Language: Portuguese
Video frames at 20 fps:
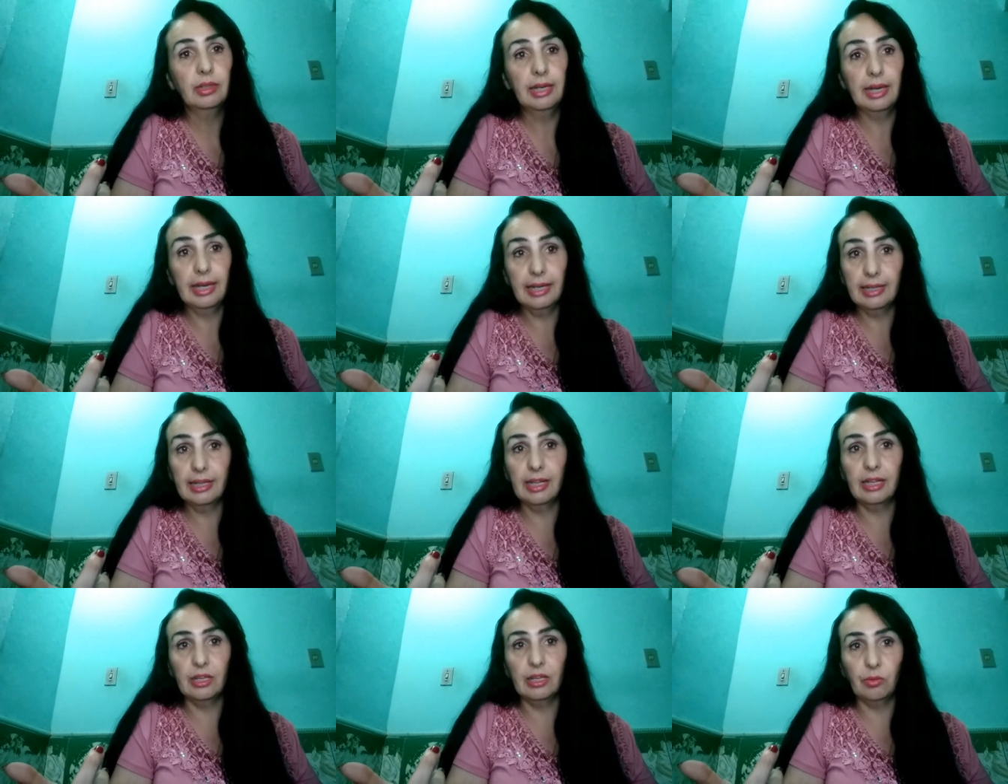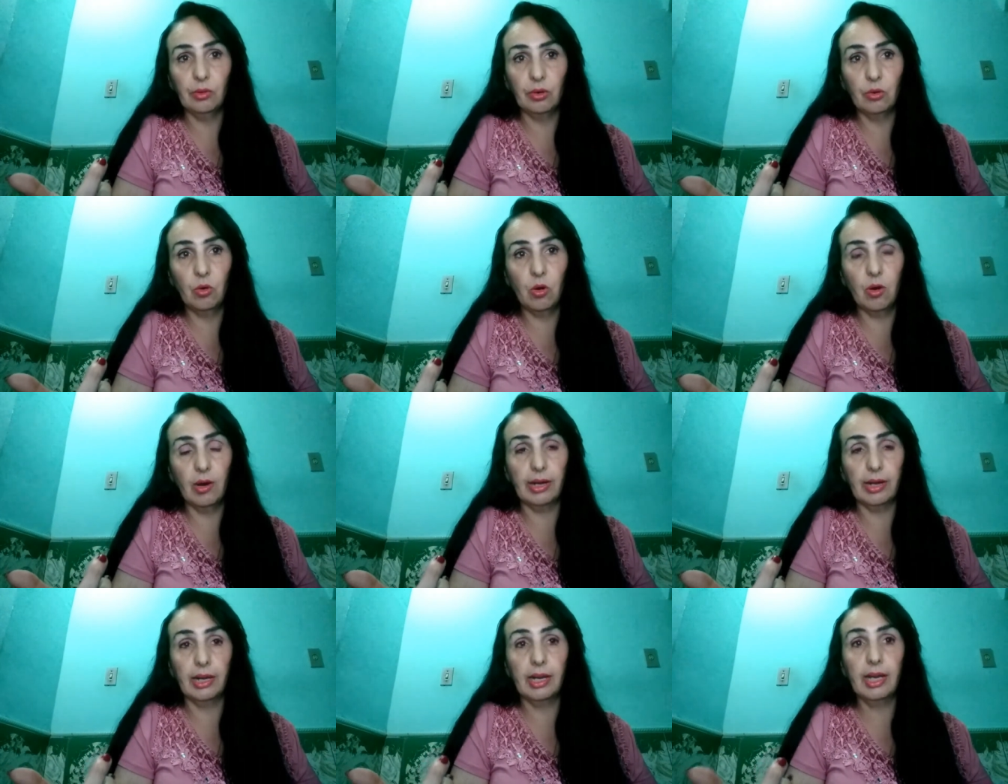Entendeu
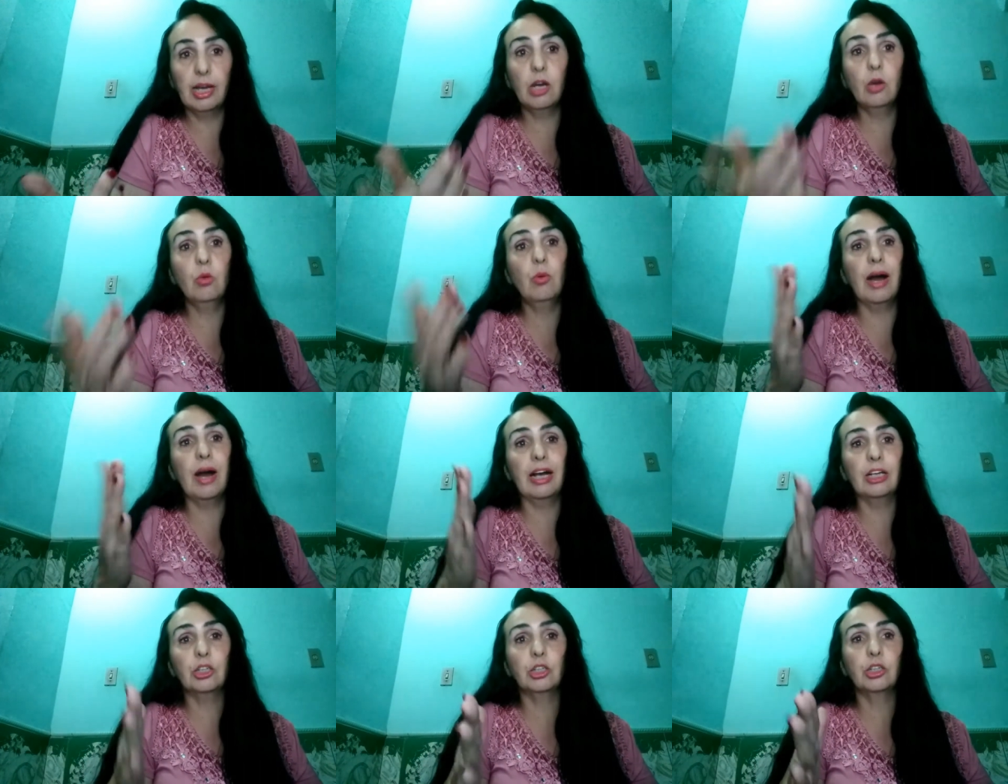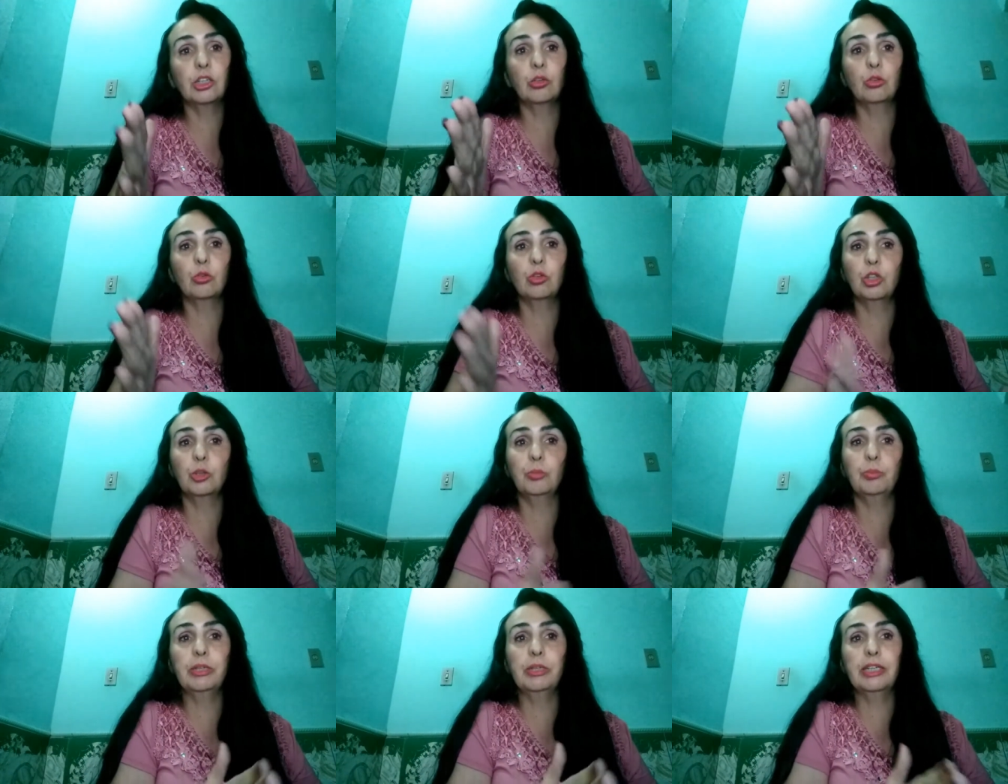agora? Eu acho que eu estou
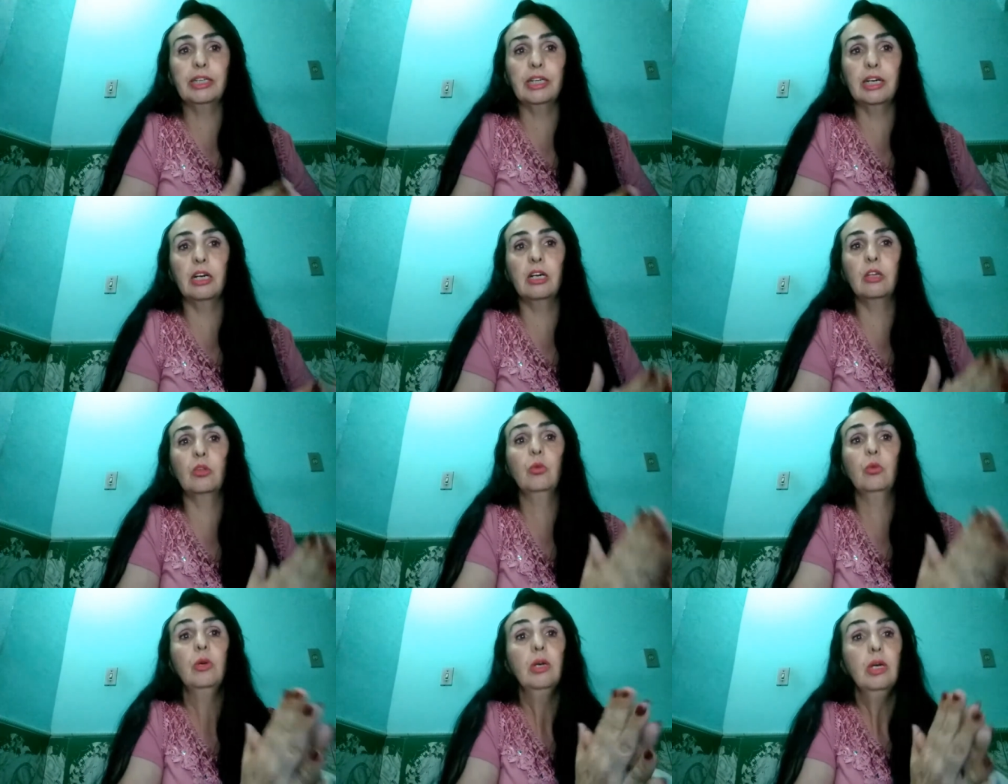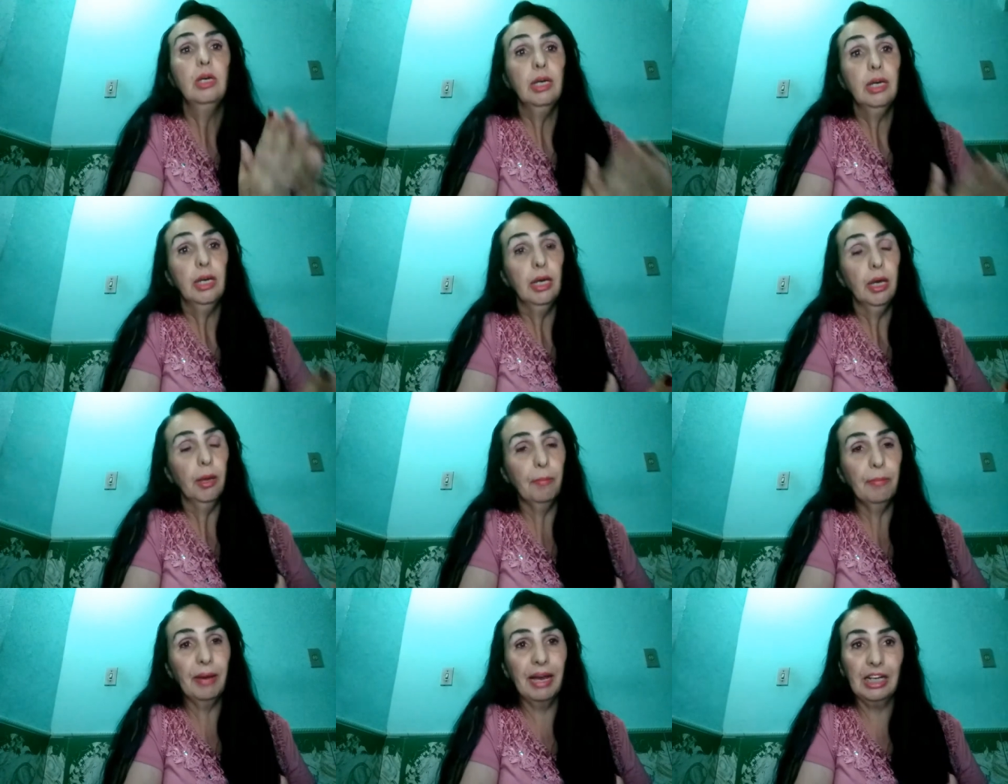explicando
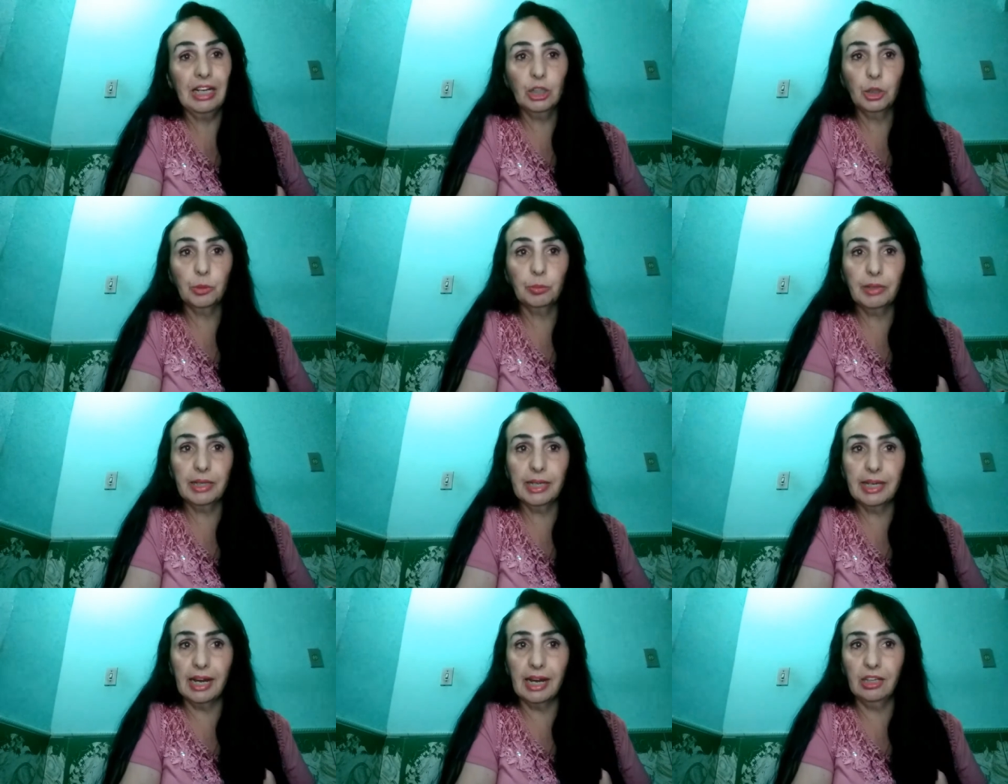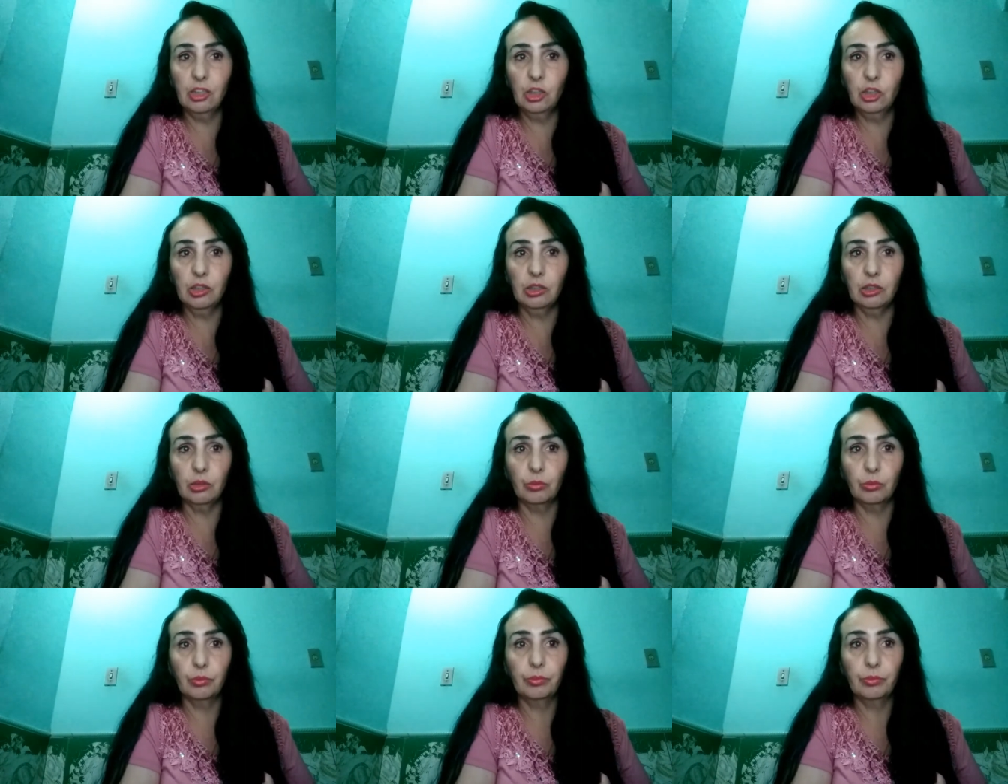bem explicadinho,